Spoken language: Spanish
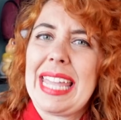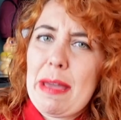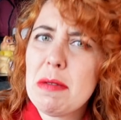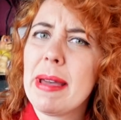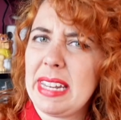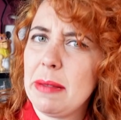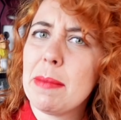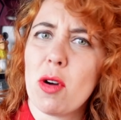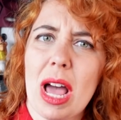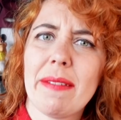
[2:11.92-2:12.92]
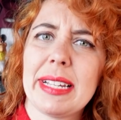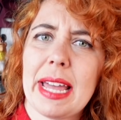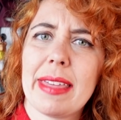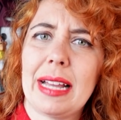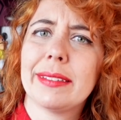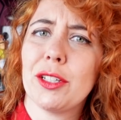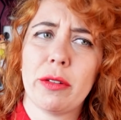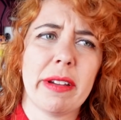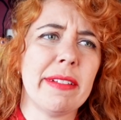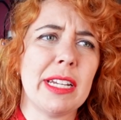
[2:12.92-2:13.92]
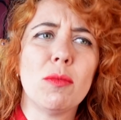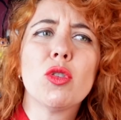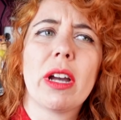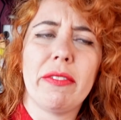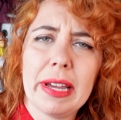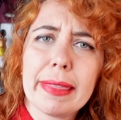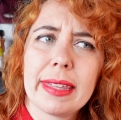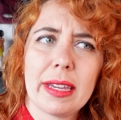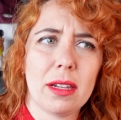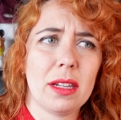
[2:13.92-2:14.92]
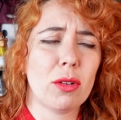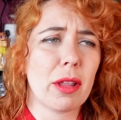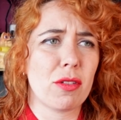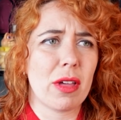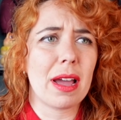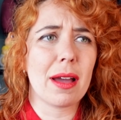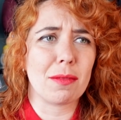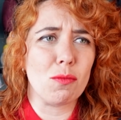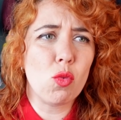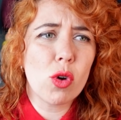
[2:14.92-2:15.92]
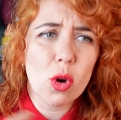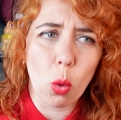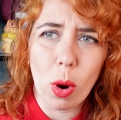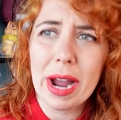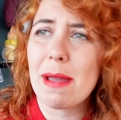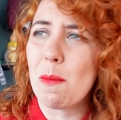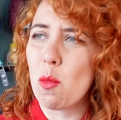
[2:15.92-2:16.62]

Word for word: Y a mí Madrid me molaba ya de antes, yo había venido muchas veces, es una ciudad muy guay,